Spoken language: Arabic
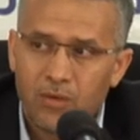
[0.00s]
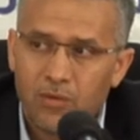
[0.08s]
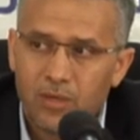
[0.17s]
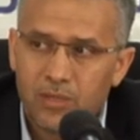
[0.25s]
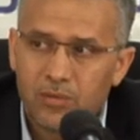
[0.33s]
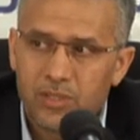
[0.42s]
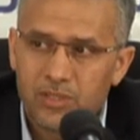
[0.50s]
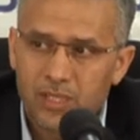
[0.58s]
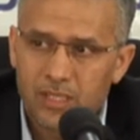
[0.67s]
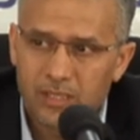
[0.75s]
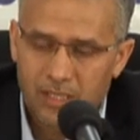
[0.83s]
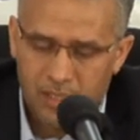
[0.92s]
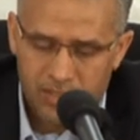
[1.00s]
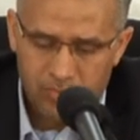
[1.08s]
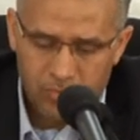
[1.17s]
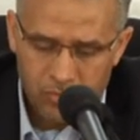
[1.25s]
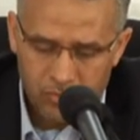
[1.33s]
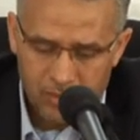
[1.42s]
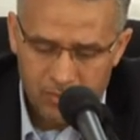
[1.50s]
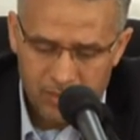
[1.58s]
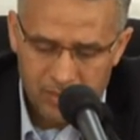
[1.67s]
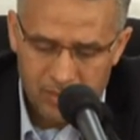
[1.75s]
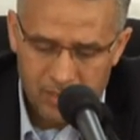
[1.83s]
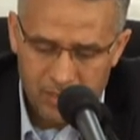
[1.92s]
وأن يكون إن شاء الله هذا الكسب
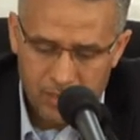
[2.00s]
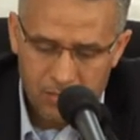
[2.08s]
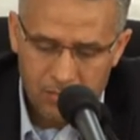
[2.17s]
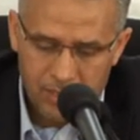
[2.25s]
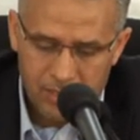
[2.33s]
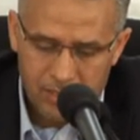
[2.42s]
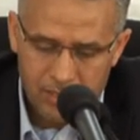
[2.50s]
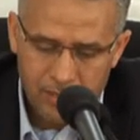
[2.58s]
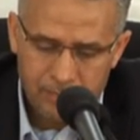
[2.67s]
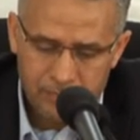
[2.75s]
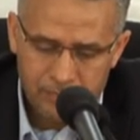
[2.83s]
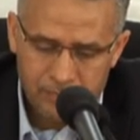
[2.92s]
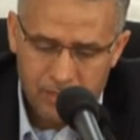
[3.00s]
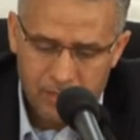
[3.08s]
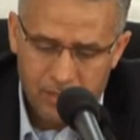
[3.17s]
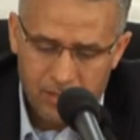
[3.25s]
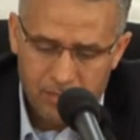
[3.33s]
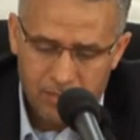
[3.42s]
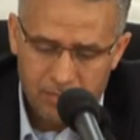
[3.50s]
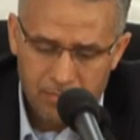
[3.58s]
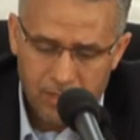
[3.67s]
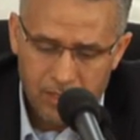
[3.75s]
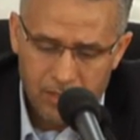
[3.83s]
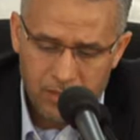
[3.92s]
لوطننا وبلدنا
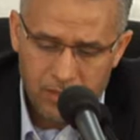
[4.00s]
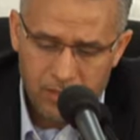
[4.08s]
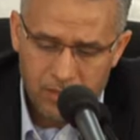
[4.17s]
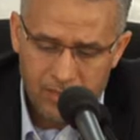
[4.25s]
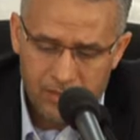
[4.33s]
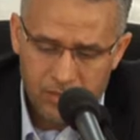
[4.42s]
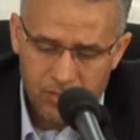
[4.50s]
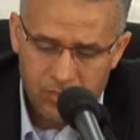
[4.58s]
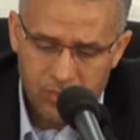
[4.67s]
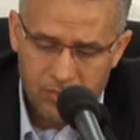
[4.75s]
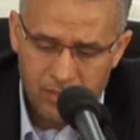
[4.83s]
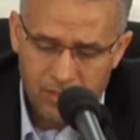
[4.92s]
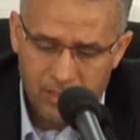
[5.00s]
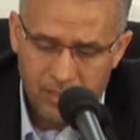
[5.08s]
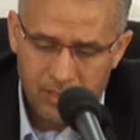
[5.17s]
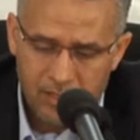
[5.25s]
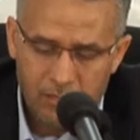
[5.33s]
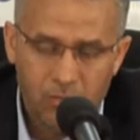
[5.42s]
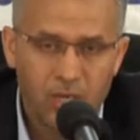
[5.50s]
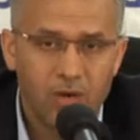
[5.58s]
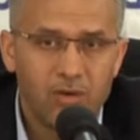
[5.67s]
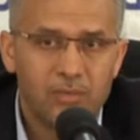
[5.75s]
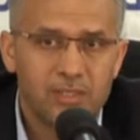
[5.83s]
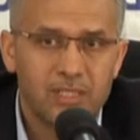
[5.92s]
مما يعزز هذه
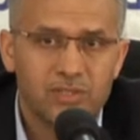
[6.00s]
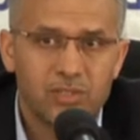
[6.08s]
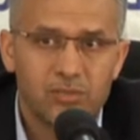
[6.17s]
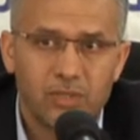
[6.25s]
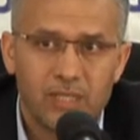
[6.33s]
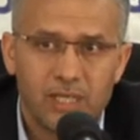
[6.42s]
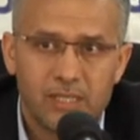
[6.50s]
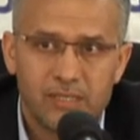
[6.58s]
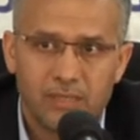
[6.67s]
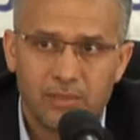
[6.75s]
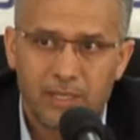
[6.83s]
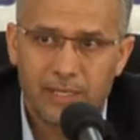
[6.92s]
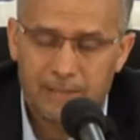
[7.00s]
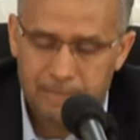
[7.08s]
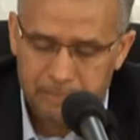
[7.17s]
المقاومة التي أشرت إليها سابقا